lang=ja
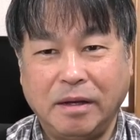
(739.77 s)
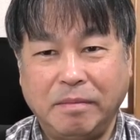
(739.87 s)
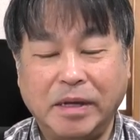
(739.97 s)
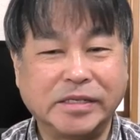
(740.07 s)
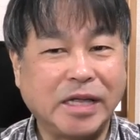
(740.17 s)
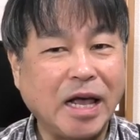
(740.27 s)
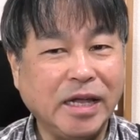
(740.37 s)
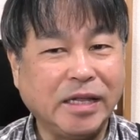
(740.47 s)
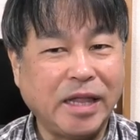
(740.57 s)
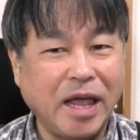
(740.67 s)
まあ、
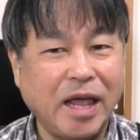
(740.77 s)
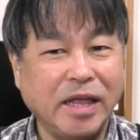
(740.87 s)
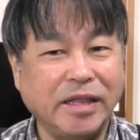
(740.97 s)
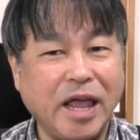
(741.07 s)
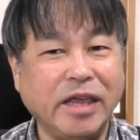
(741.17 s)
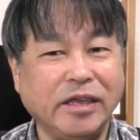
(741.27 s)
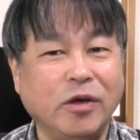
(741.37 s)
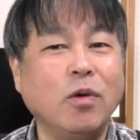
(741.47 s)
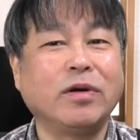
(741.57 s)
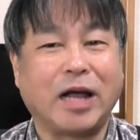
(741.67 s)
最低年
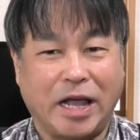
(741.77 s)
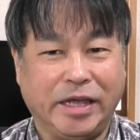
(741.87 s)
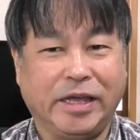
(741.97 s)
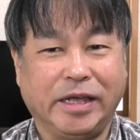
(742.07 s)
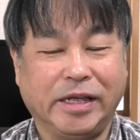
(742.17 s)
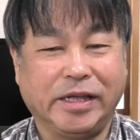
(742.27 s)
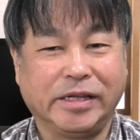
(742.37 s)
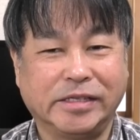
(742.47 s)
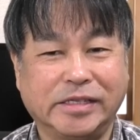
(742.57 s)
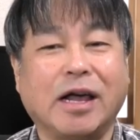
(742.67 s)
4回
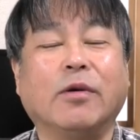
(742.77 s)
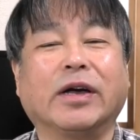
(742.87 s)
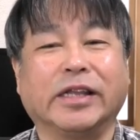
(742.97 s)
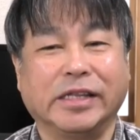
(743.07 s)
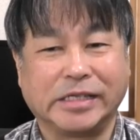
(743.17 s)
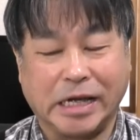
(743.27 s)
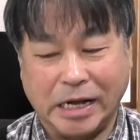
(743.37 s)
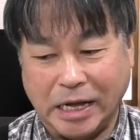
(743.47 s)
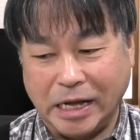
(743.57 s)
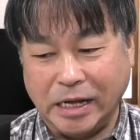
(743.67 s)
使うわけですか
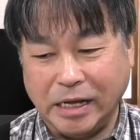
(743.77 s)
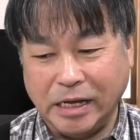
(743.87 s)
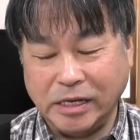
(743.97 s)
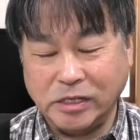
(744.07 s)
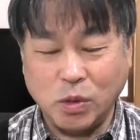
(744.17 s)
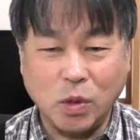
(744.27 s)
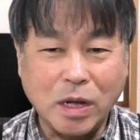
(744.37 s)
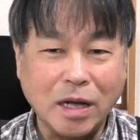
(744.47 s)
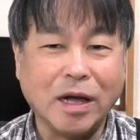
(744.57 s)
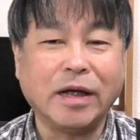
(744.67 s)
らそう考
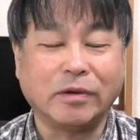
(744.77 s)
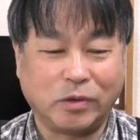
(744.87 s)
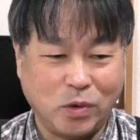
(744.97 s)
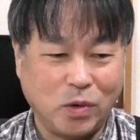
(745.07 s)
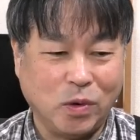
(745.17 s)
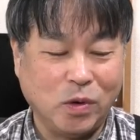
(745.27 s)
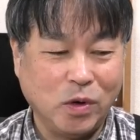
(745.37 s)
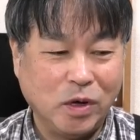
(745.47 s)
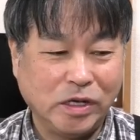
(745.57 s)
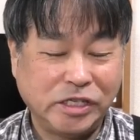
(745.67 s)
えると
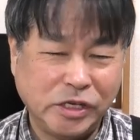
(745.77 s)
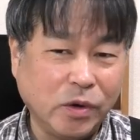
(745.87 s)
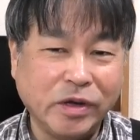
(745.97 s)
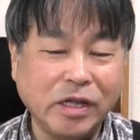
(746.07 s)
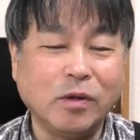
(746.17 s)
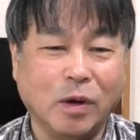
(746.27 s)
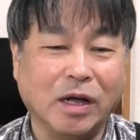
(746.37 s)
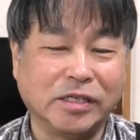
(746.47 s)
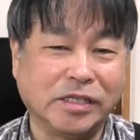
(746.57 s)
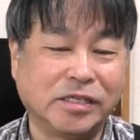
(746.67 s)
使用頻度
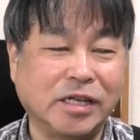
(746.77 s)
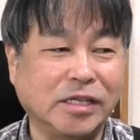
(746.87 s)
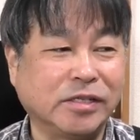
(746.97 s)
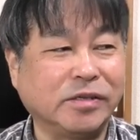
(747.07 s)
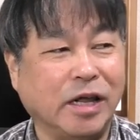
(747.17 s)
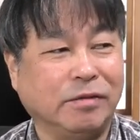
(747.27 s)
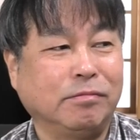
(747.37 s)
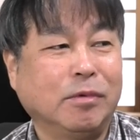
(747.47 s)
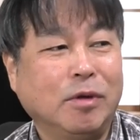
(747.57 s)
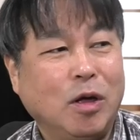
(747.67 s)
は実際少ない
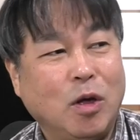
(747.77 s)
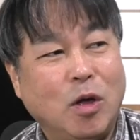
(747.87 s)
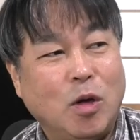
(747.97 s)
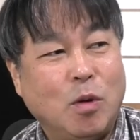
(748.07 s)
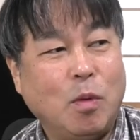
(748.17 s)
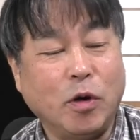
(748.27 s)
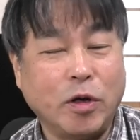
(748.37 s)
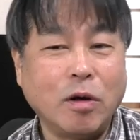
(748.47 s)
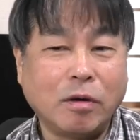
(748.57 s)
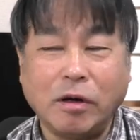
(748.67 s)
まあ
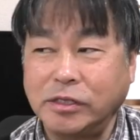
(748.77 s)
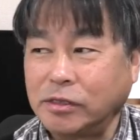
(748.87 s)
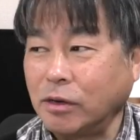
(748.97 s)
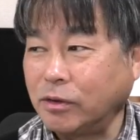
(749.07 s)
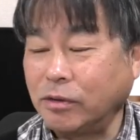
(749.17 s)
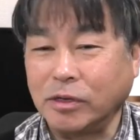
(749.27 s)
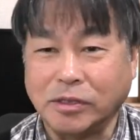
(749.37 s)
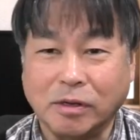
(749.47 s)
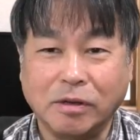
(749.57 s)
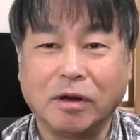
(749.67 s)
100回使ってるか
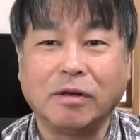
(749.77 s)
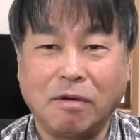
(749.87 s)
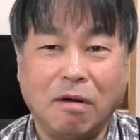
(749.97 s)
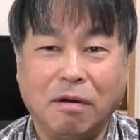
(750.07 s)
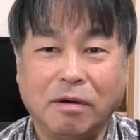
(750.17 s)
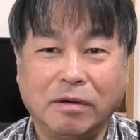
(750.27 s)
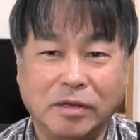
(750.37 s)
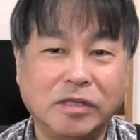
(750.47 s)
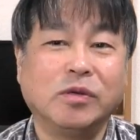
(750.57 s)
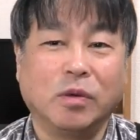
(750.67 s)
使ってないか
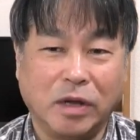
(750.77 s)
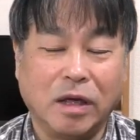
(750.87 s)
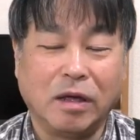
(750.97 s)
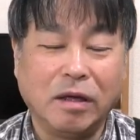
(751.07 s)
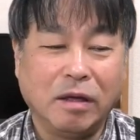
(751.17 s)
ですよね